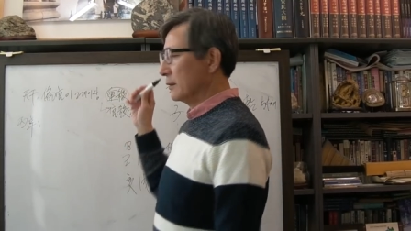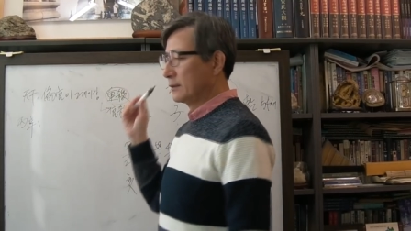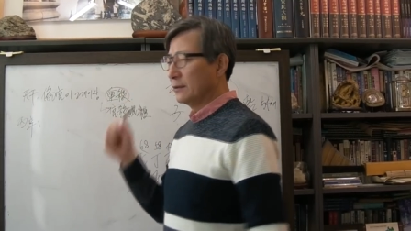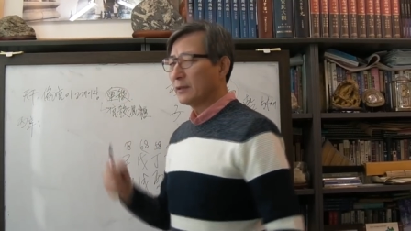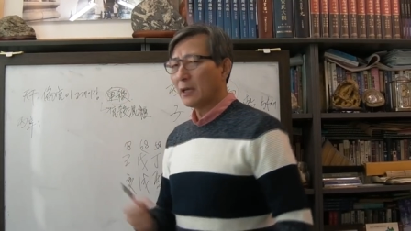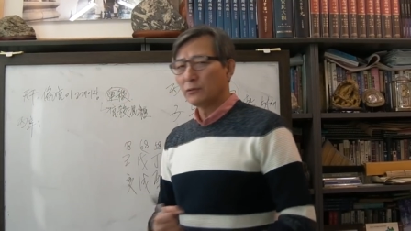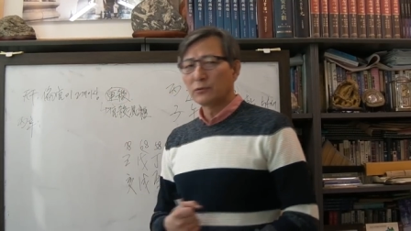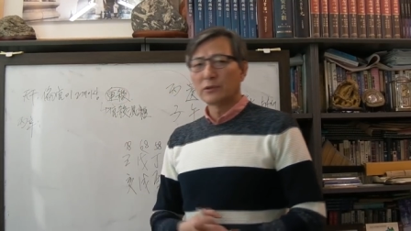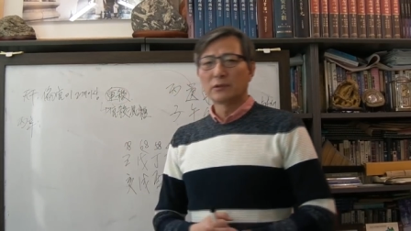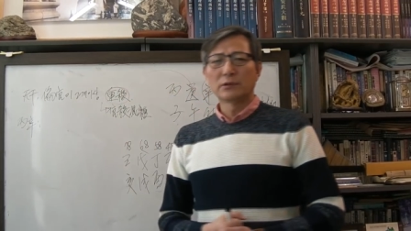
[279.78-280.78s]
어떤
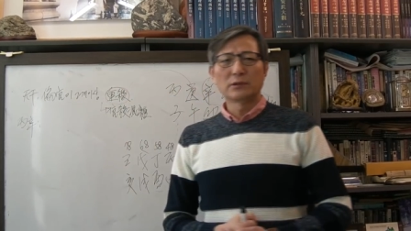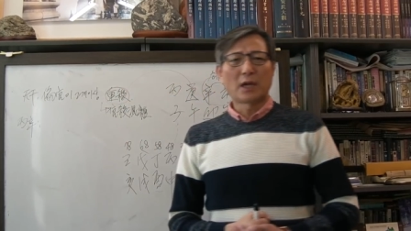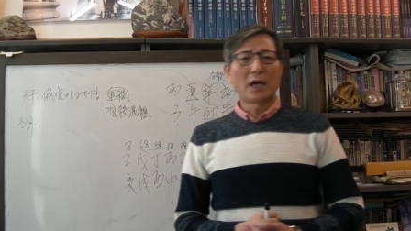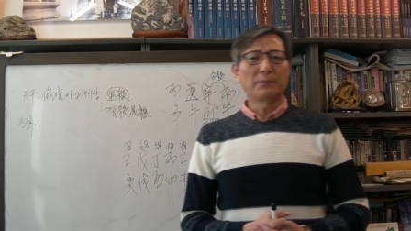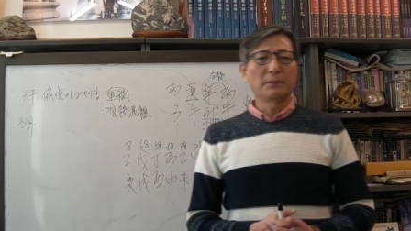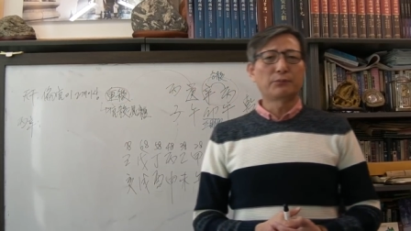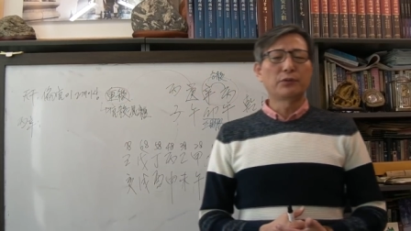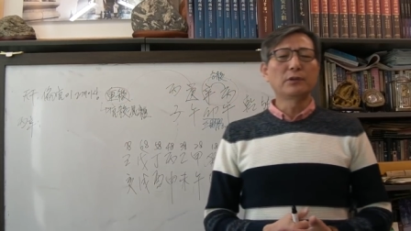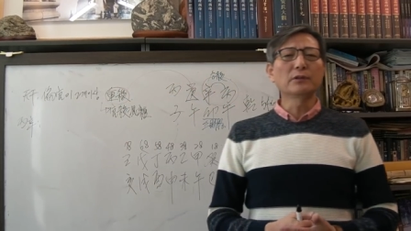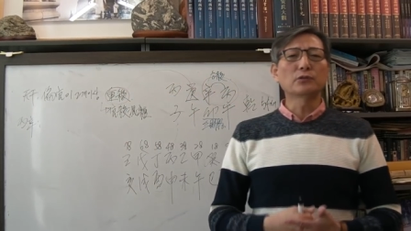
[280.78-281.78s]
사주는 합이
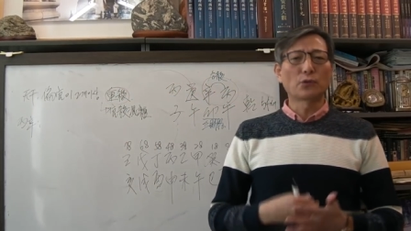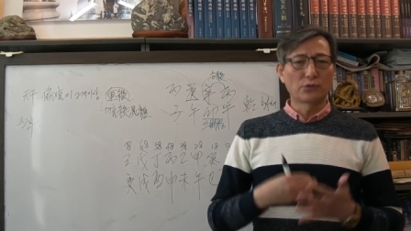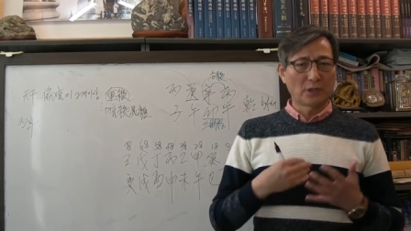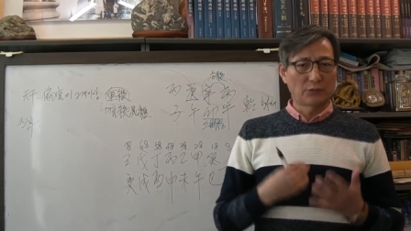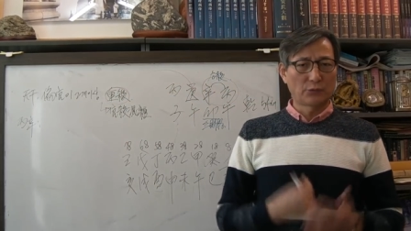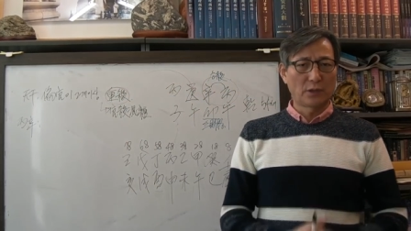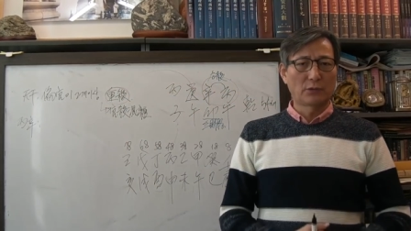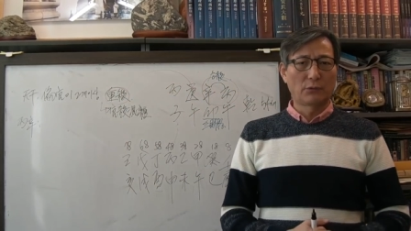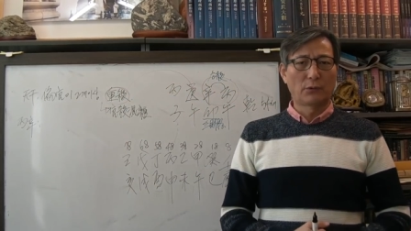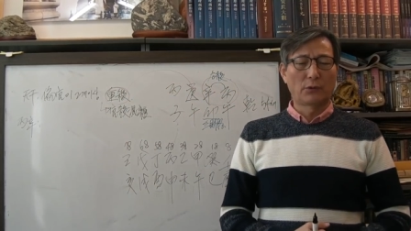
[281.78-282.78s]
풀려서 좋은 사주가
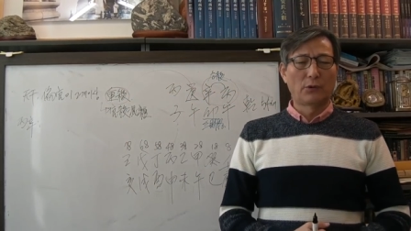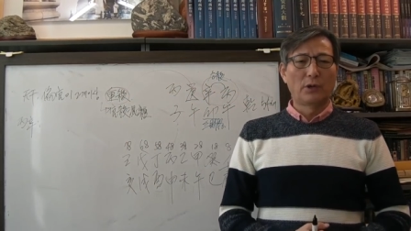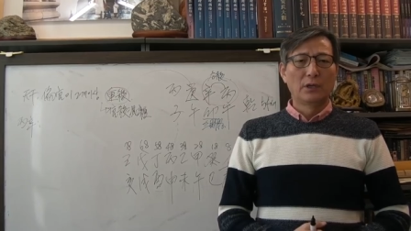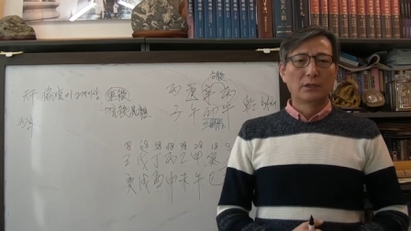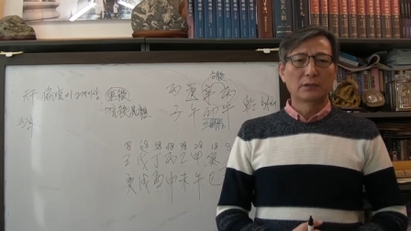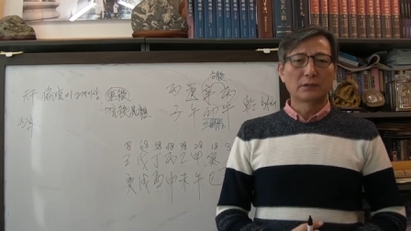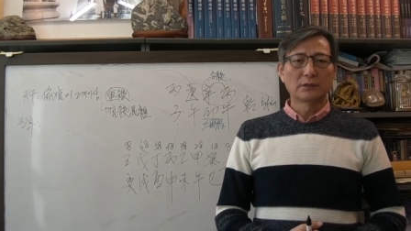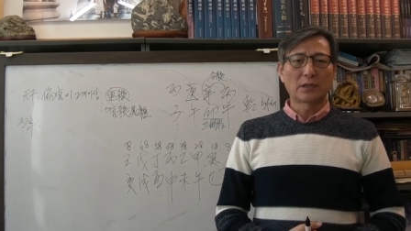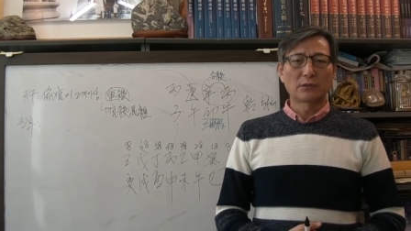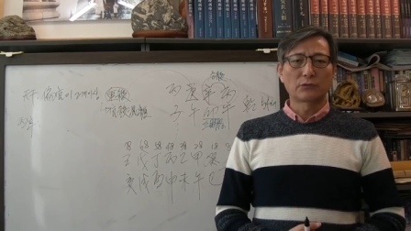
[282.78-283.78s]
있고
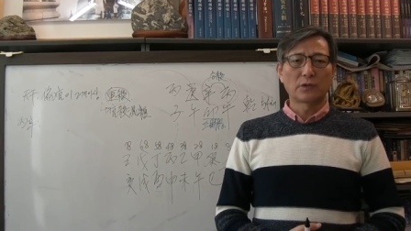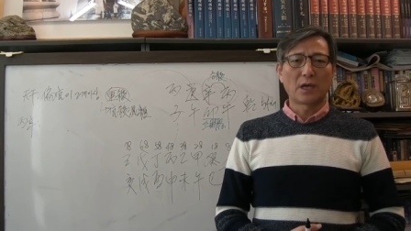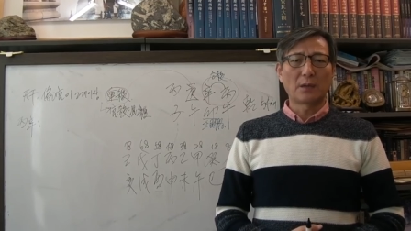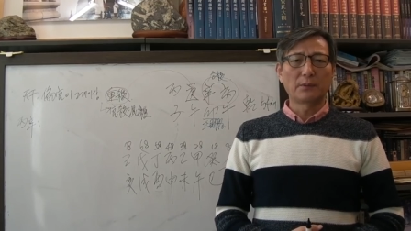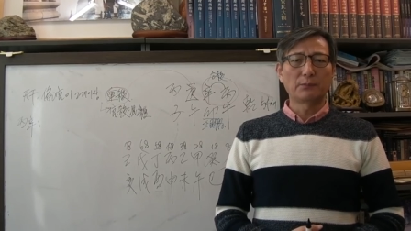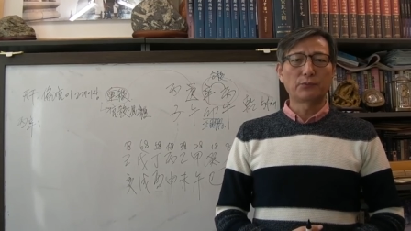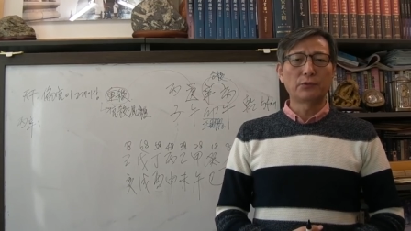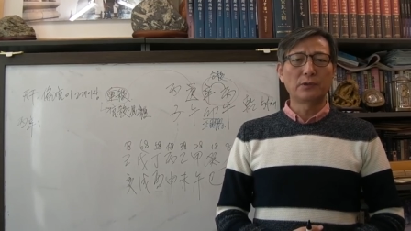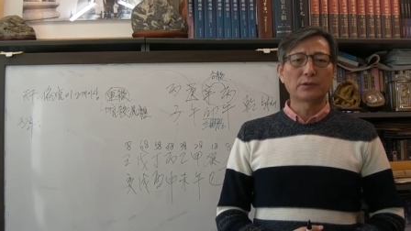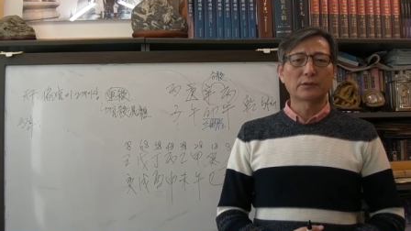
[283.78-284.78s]
어떤 사주는 합이
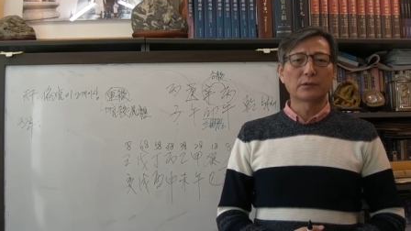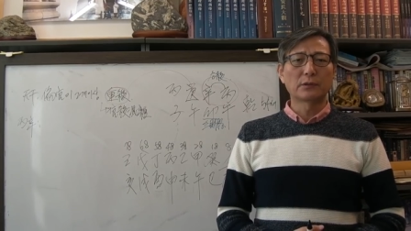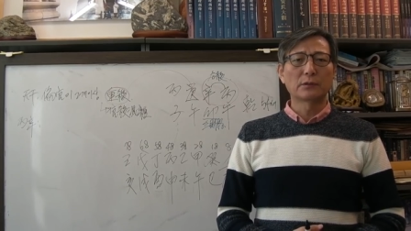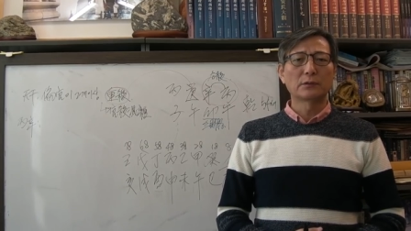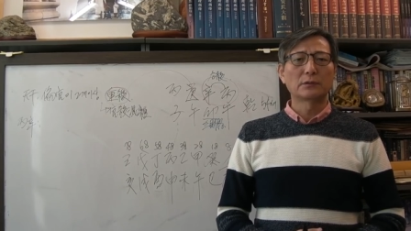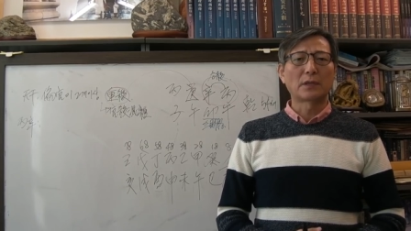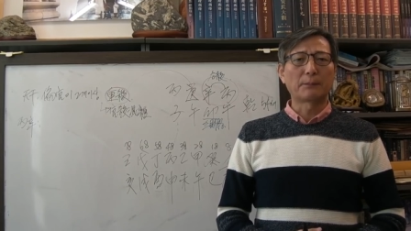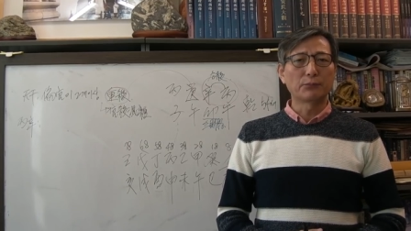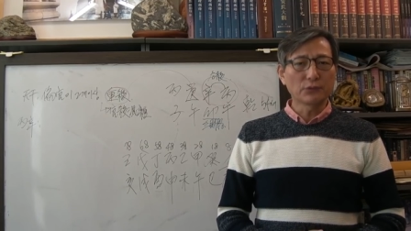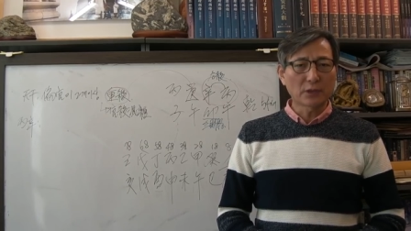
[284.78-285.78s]
풀려서
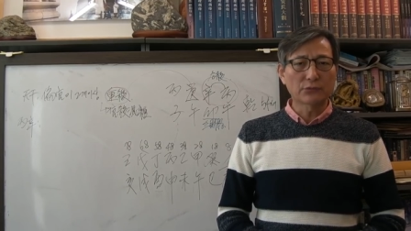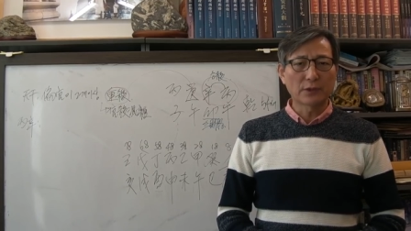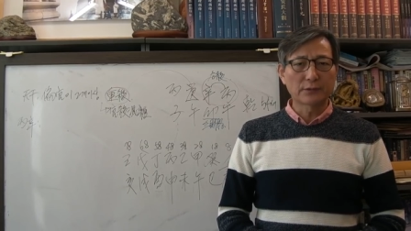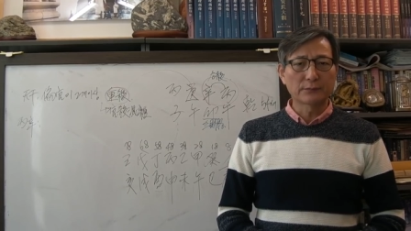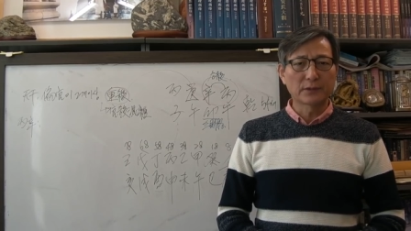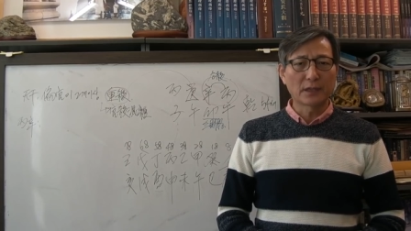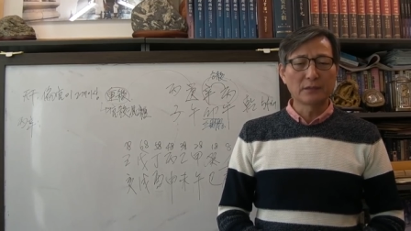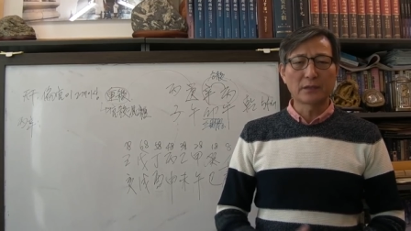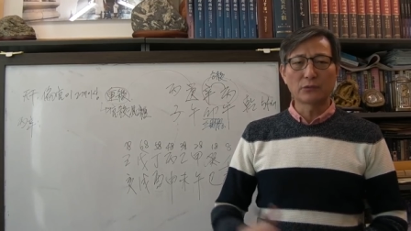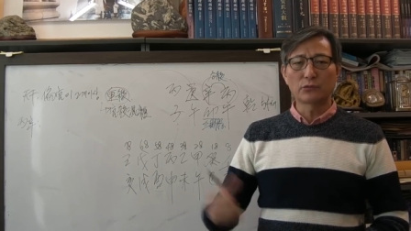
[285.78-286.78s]
나쁜 사주가 있습니다. 이
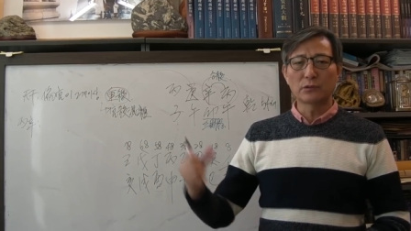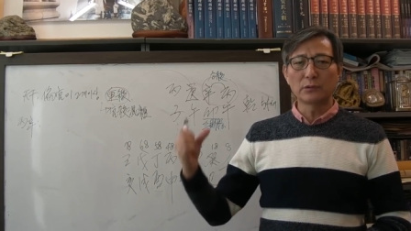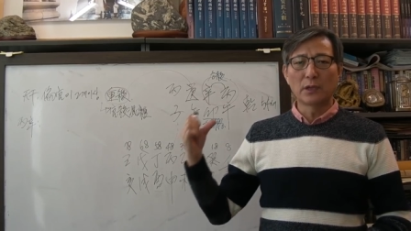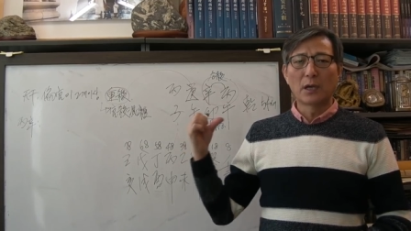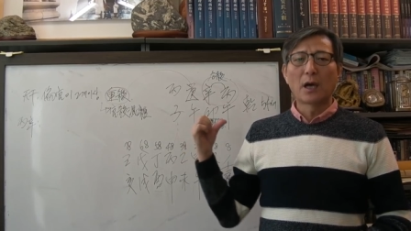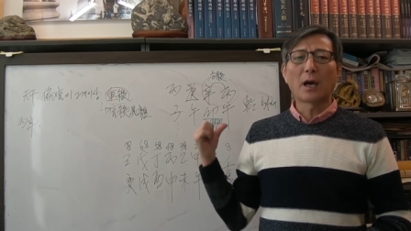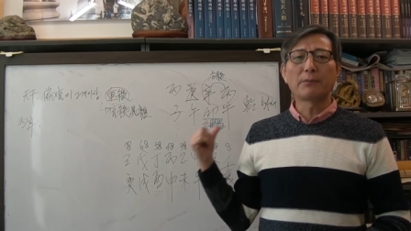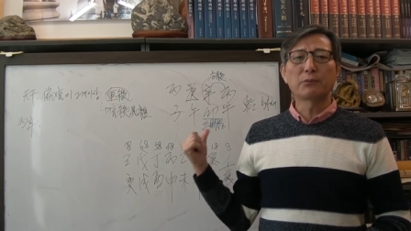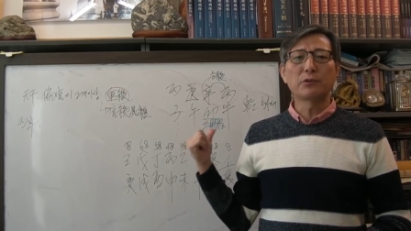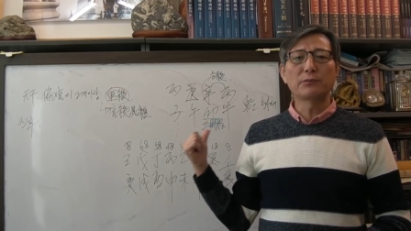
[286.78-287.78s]
사주는
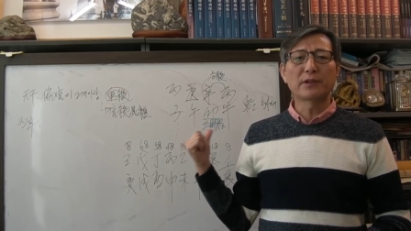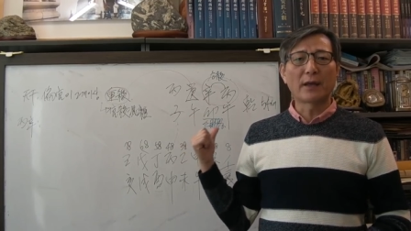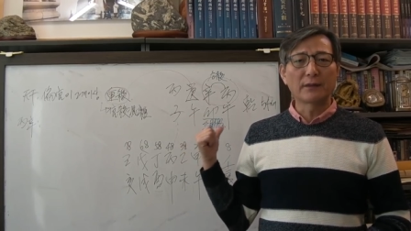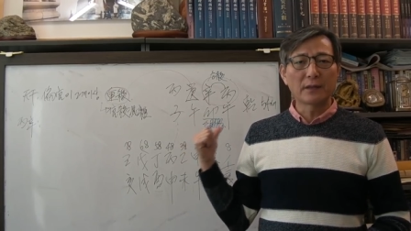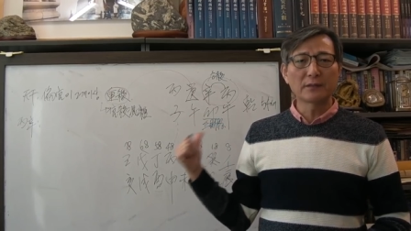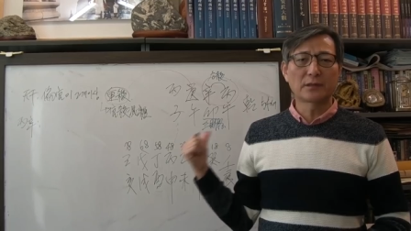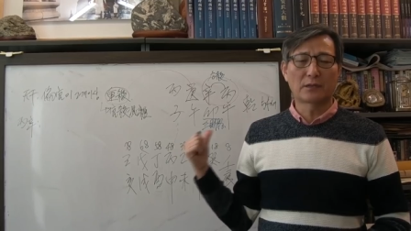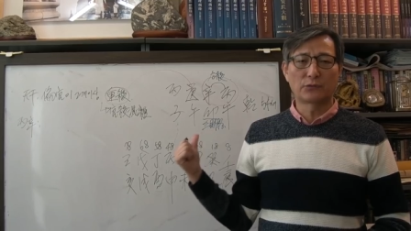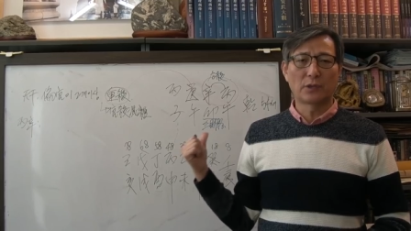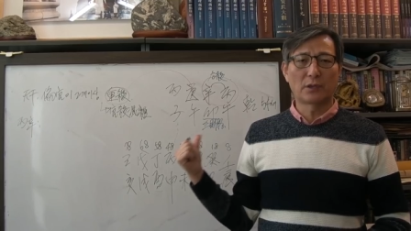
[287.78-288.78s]
합이 풀리면 안 되는
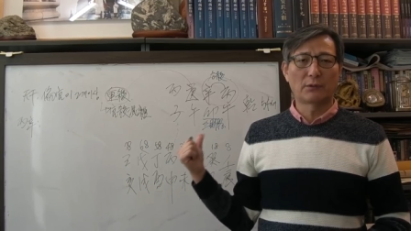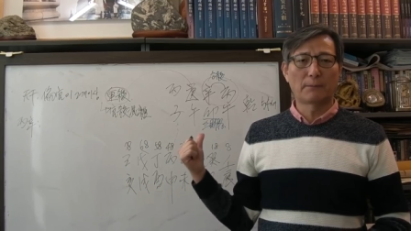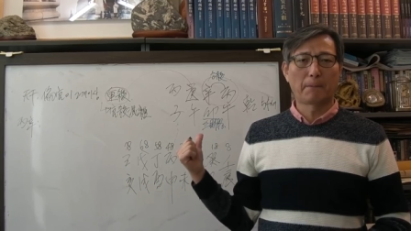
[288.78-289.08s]
사주예요.